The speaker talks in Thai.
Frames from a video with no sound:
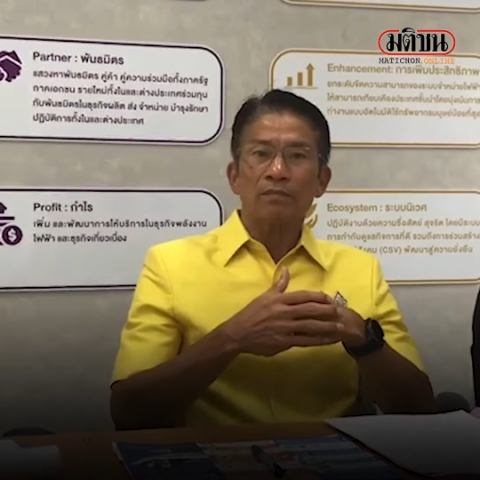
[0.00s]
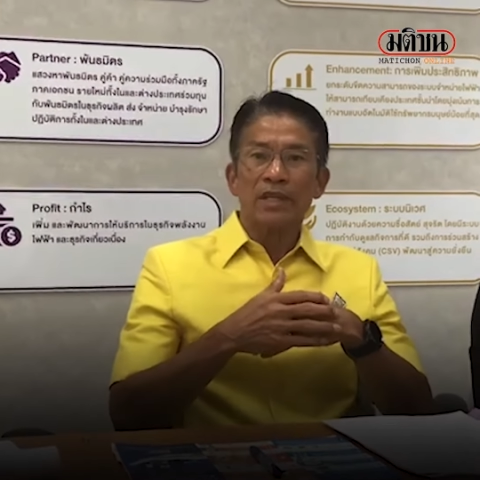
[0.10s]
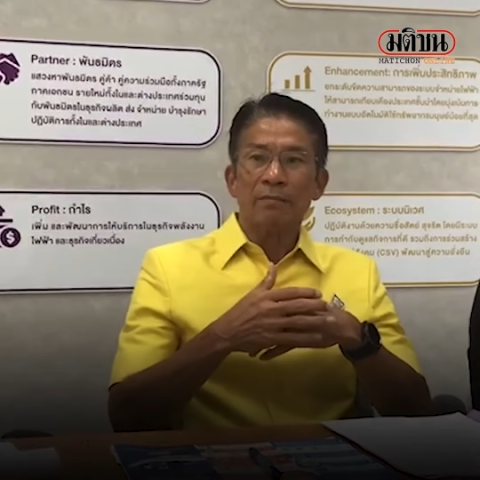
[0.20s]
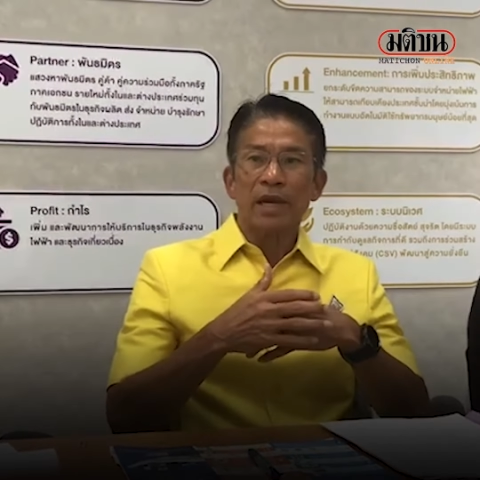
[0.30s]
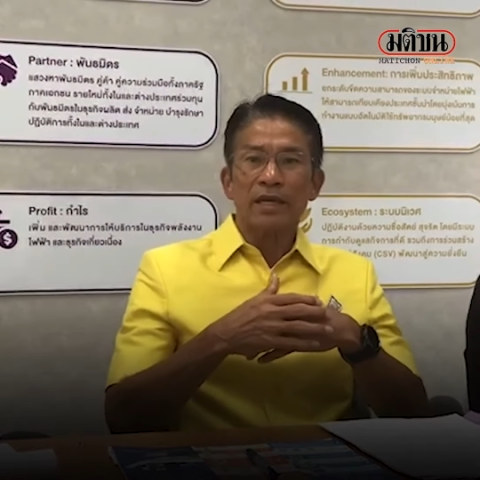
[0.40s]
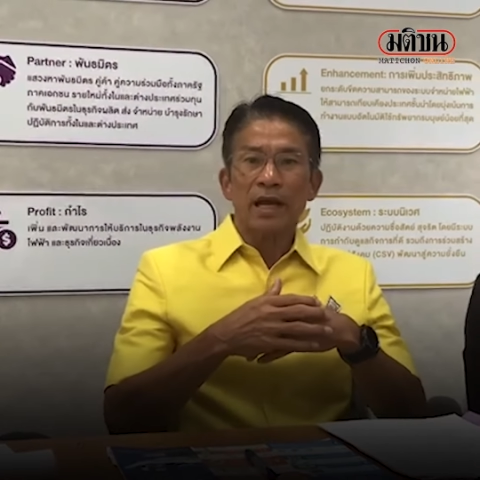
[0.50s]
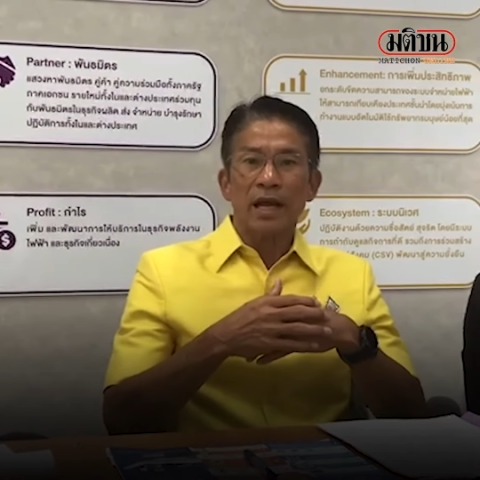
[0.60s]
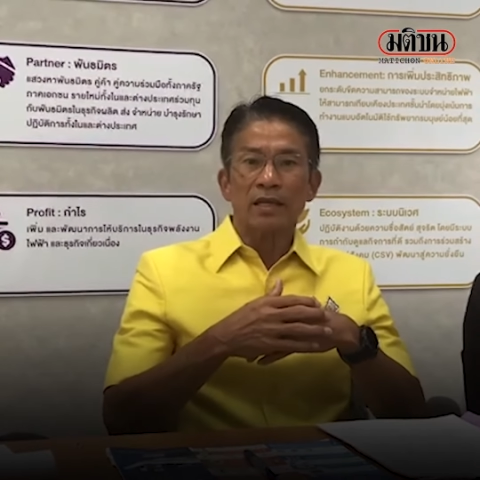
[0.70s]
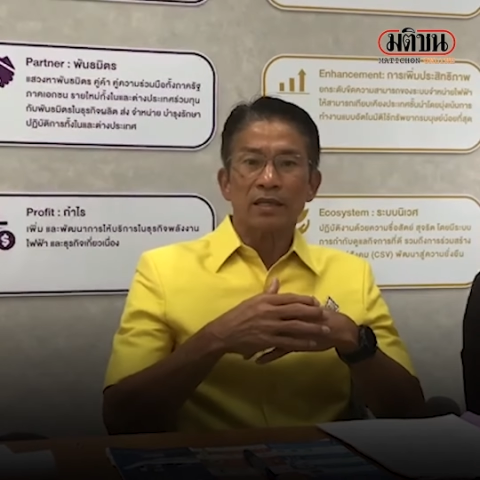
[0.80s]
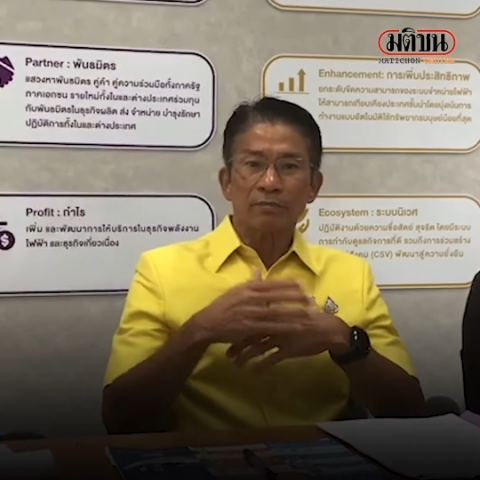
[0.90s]
ปฏิบัติ
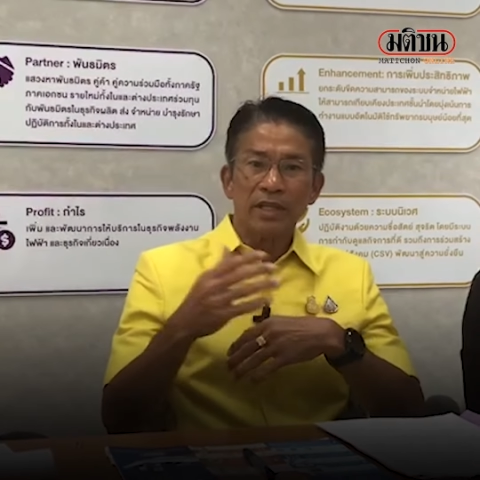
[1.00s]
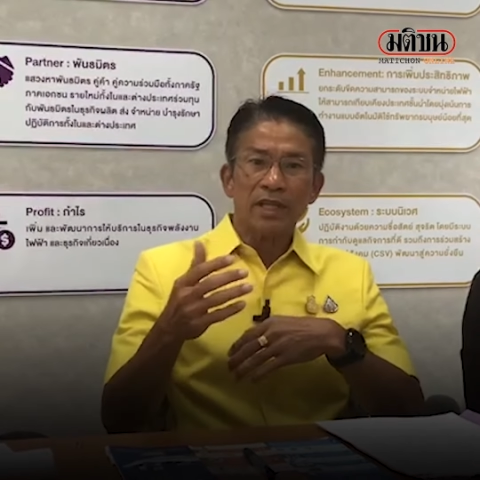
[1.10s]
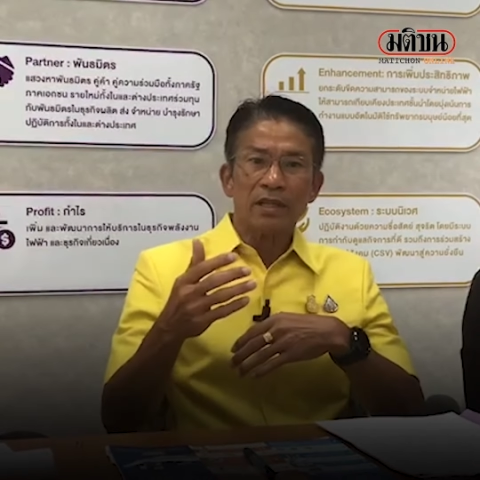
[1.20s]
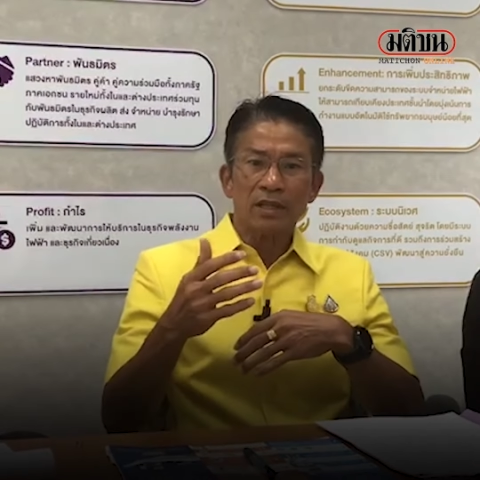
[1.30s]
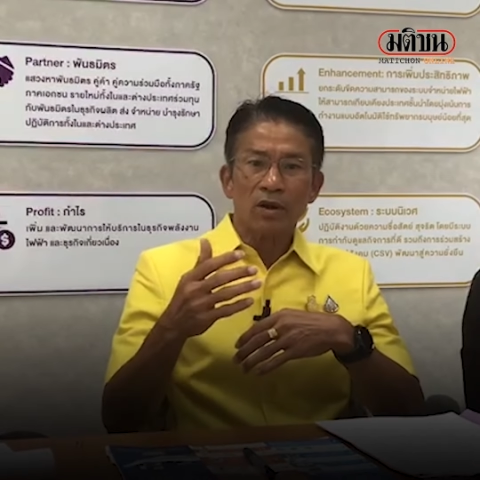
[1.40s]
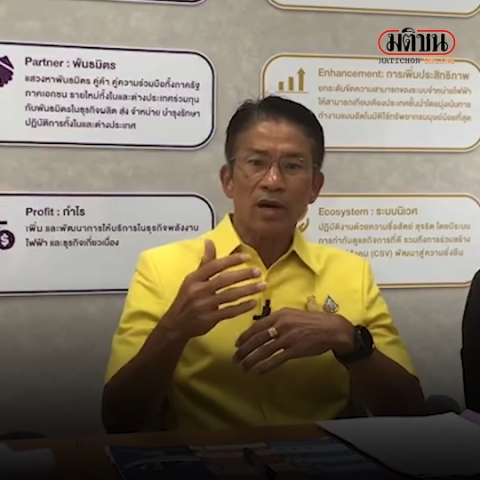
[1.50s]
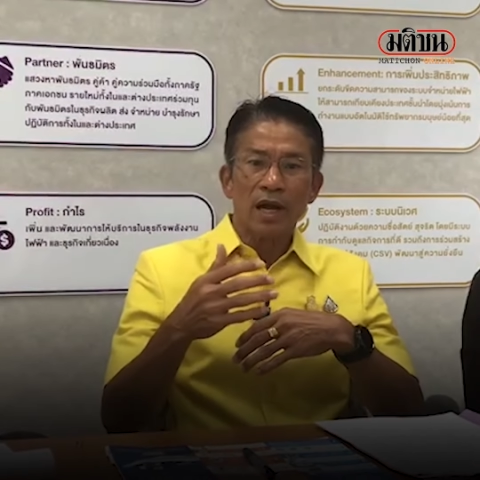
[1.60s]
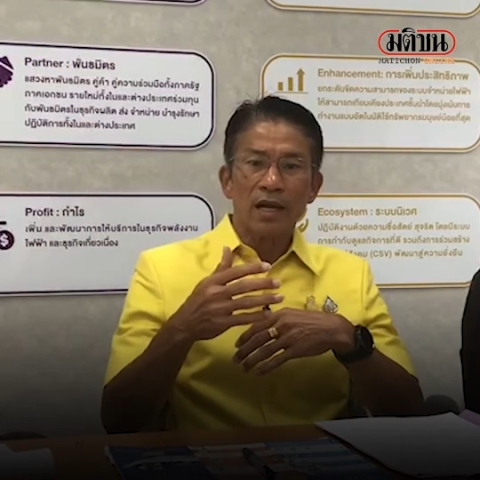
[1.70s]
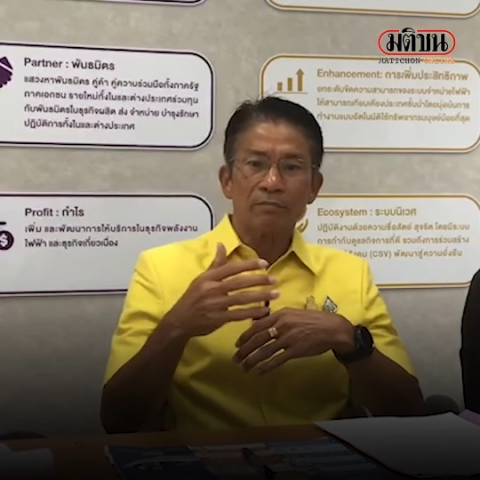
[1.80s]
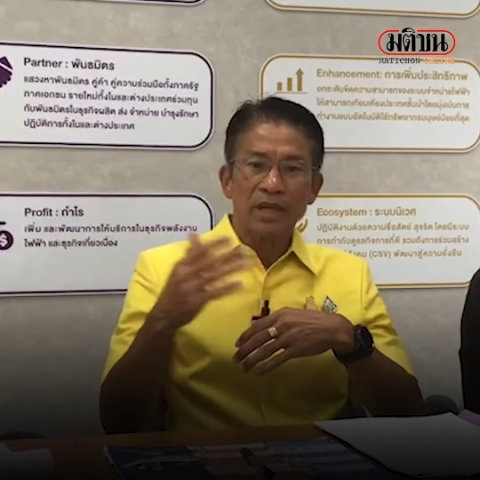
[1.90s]
งานหรือไปติดต่อ
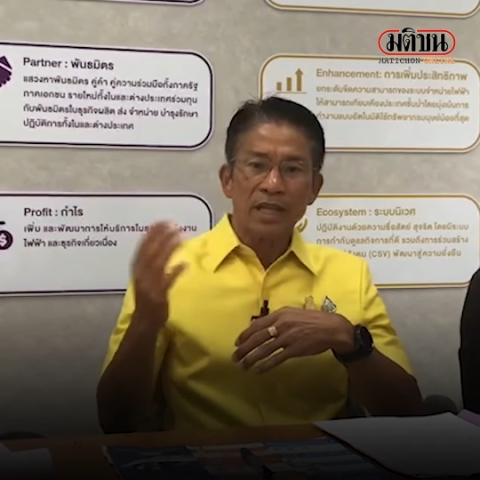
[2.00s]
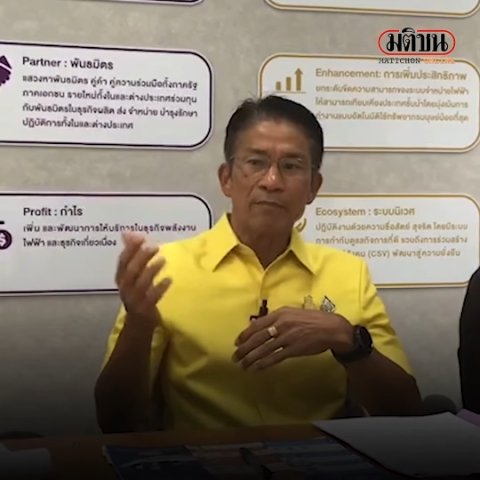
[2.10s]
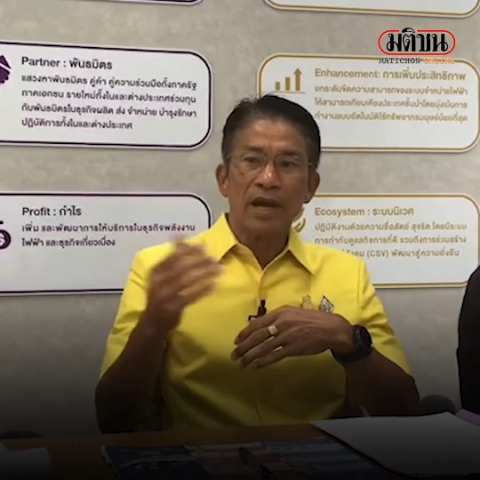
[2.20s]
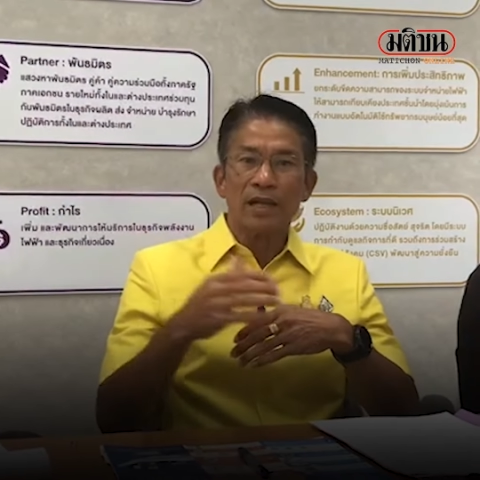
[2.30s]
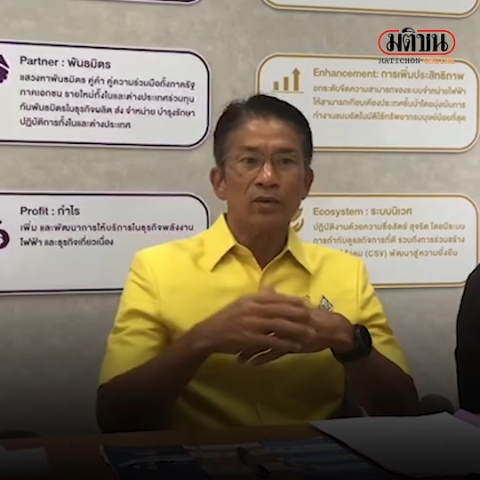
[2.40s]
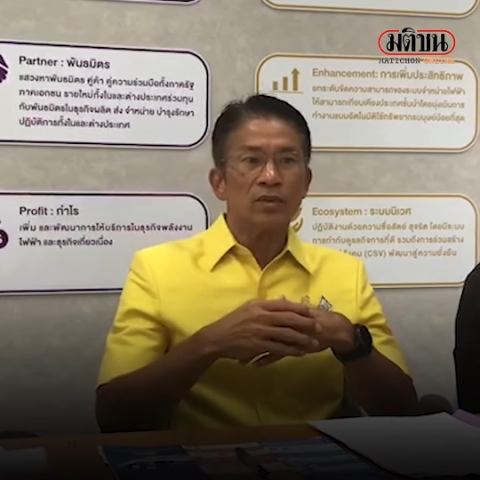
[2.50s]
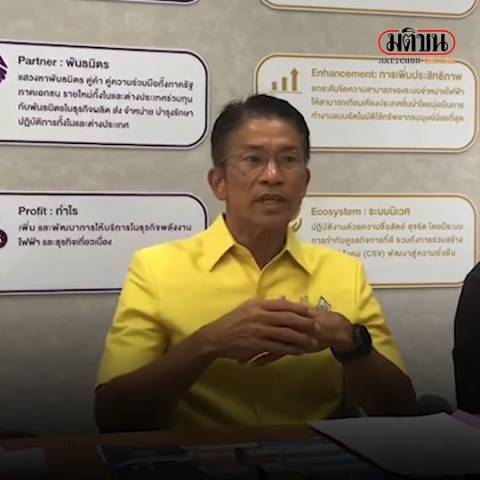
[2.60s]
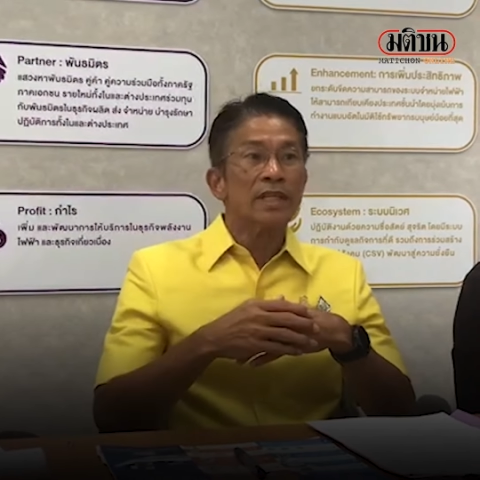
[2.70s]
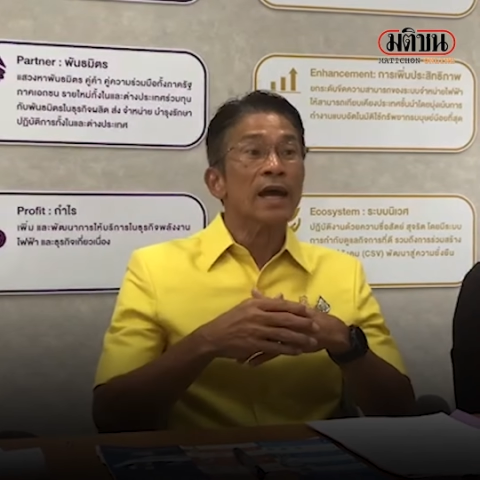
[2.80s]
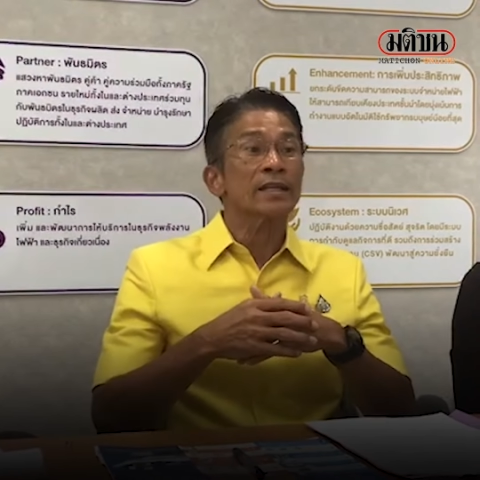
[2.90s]
ไปทำงานอยู่
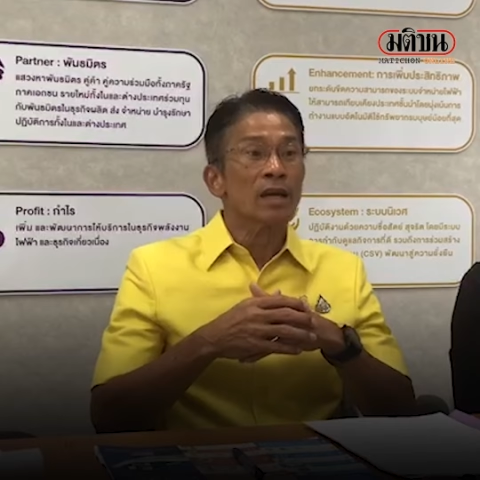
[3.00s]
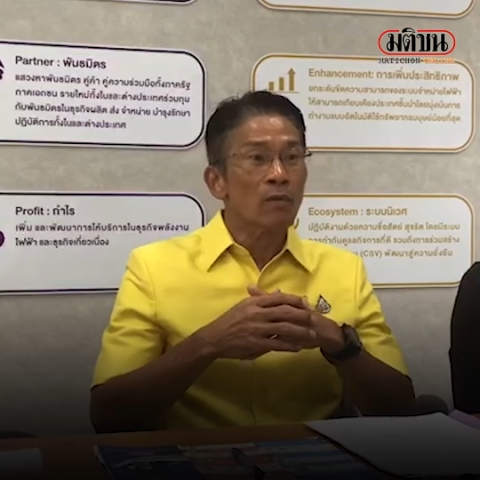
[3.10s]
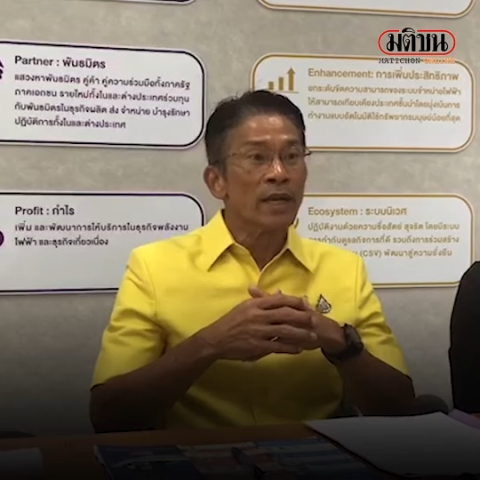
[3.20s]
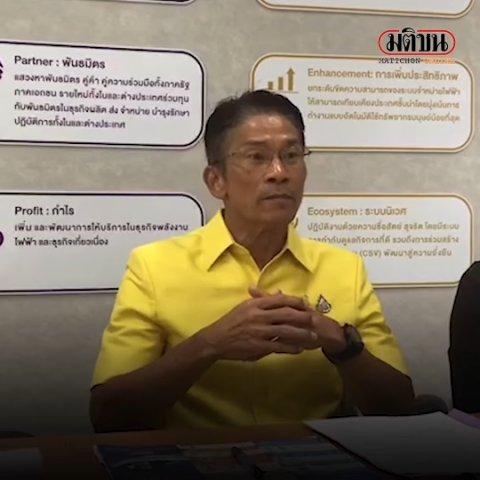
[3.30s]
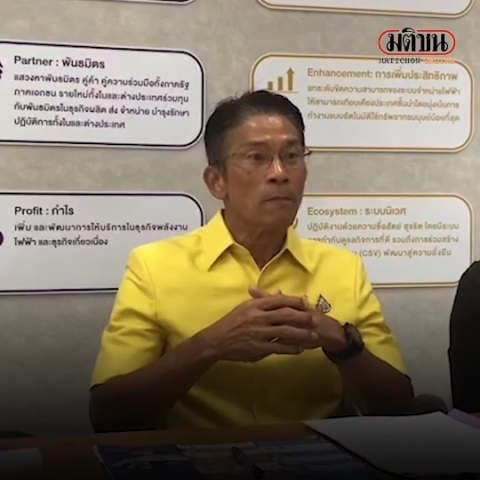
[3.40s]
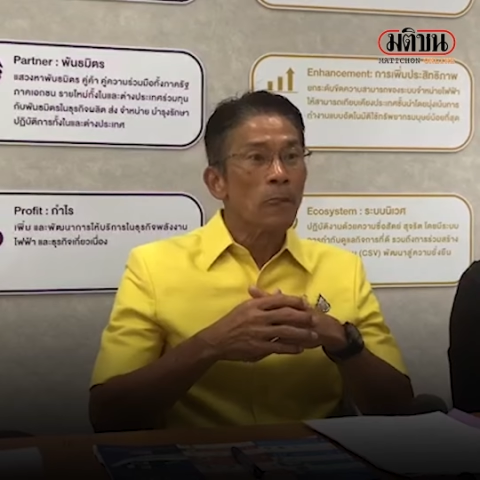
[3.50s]
ที่ต่างจังหวัด